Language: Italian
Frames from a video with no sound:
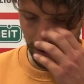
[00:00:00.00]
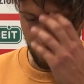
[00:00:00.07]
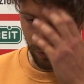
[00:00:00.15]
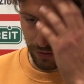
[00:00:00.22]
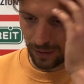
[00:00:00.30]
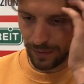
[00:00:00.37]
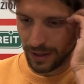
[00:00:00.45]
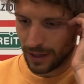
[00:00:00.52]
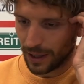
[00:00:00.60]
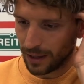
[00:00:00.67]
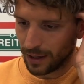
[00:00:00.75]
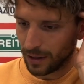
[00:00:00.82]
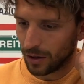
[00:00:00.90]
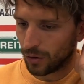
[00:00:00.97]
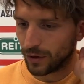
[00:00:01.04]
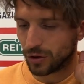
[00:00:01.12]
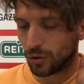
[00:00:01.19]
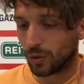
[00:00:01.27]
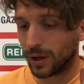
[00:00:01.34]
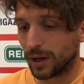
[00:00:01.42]
fondamentale. Io ho
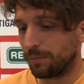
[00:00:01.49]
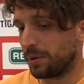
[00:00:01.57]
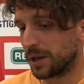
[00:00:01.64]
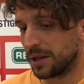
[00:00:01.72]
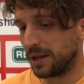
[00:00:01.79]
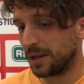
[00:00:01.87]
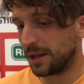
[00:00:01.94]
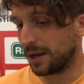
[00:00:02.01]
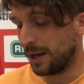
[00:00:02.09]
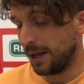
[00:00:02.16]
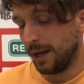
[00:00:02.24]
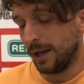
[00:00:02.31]
visto qualche partita,